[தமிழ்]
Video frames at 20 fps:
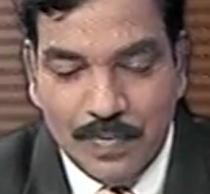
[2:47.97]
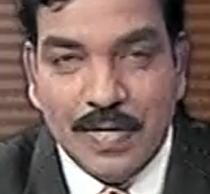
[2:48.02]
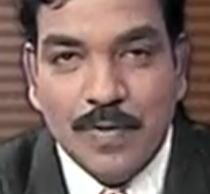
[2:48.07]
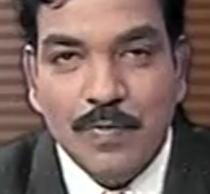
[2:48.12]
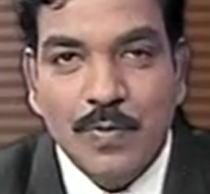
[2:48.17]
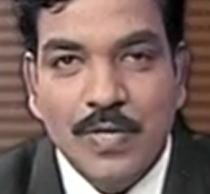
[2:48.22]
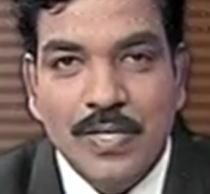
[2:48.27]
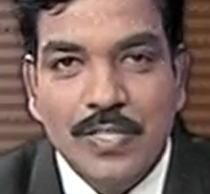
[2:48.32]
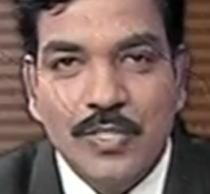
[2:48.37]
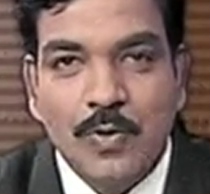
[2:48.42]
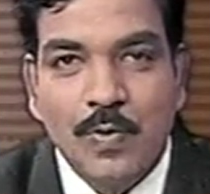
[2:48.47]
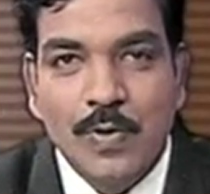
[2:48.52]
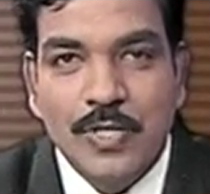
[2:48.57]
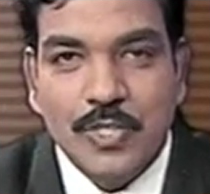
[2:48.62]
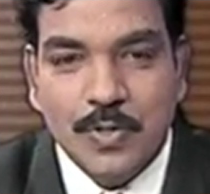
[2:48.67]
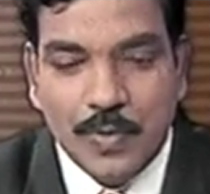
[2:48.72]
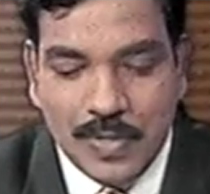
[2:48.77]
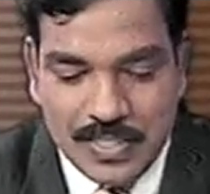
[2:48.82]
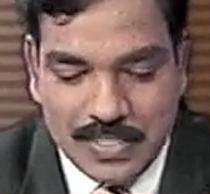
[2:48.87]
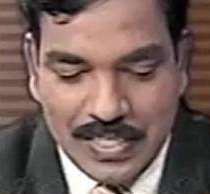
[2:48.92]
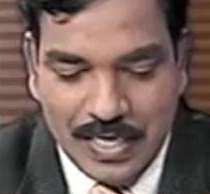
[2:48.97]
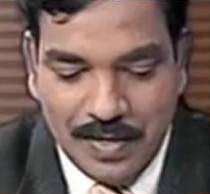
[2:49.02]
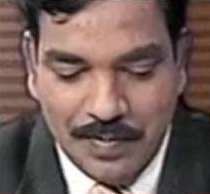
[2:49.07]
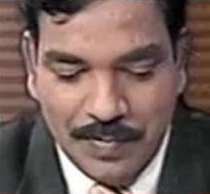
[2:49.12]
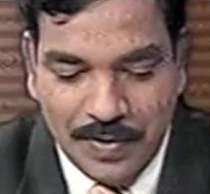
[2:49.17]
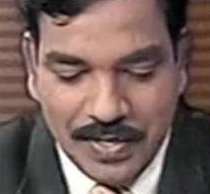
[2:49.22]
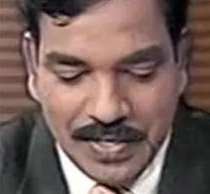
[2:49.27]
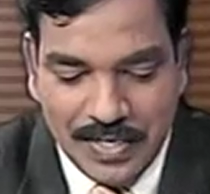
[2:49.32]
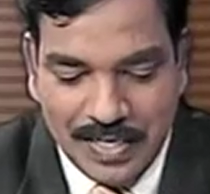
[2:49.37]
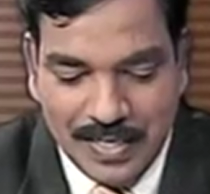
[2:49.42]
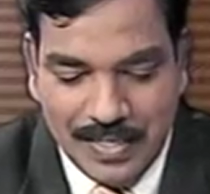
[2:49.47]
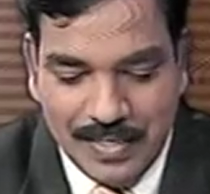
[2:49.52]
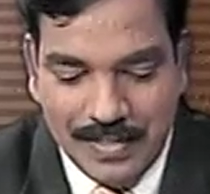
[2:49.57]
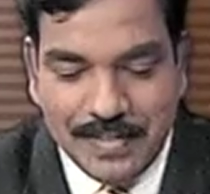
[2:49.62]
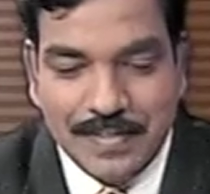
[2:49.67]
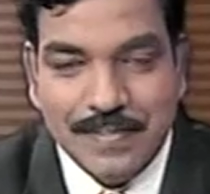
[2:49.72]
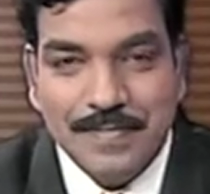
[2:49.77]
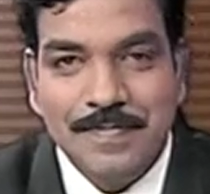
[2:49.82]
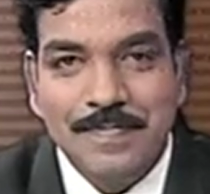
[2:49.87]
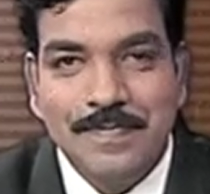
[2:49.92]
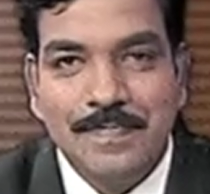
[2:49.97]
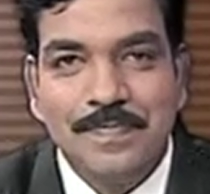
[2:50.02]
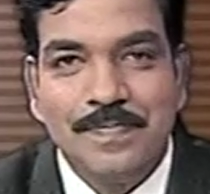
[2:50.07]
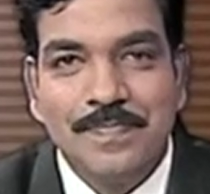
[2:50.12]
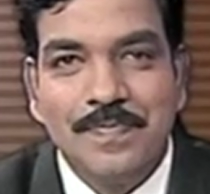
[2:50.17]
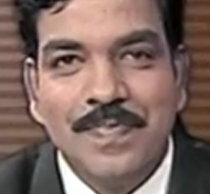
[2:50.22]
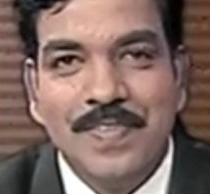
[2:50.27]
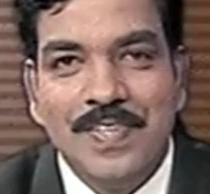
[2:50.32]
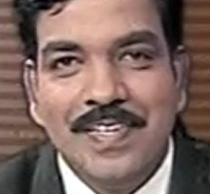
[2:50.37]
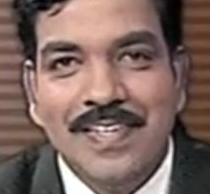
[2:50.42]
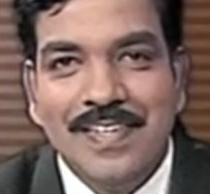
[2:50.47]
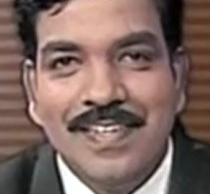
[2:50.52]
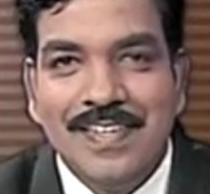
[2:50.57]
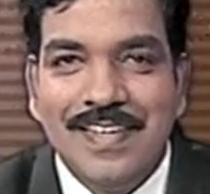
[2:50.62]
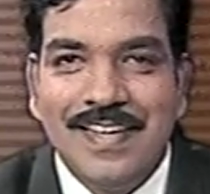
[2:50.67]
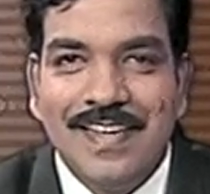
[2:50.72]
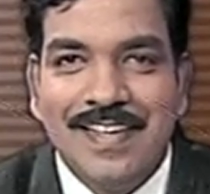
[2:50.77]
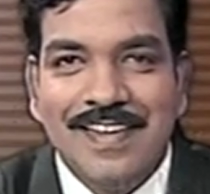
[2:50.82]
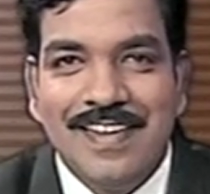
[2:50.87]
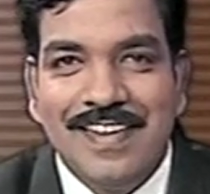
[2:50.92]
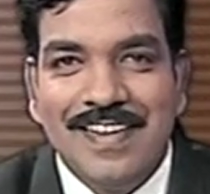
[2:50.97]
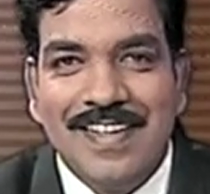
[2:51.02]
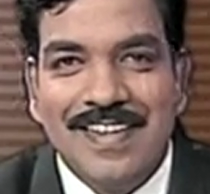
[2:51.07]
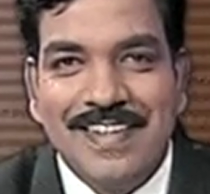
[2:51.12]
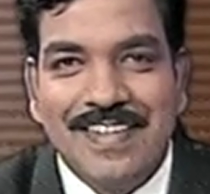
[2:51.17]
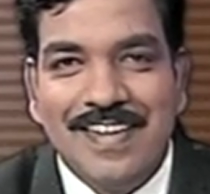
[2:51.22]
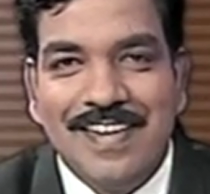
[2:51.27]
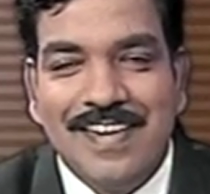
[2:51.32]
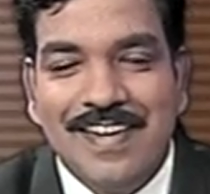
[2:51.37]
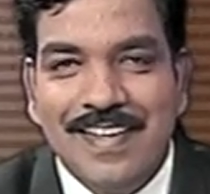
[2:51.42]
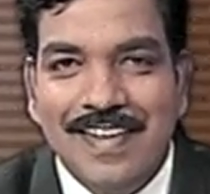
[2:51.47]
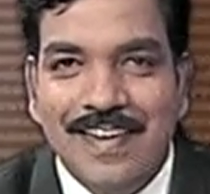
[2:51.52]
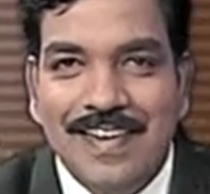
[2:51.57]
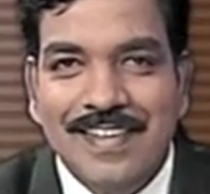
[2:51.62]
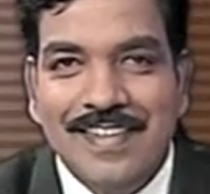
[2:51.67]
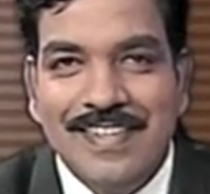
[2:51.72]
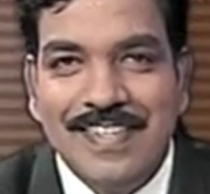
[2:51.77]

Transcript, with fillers: மேடம் உங்க ஸ்கூல் ஸ்டூடெண்ட்ஸ் எல்லாம் எப்படி இருக்காங்க நல்லா இருக்காங்க சார் எல்லாரும் நல்லா இருக்காங்களா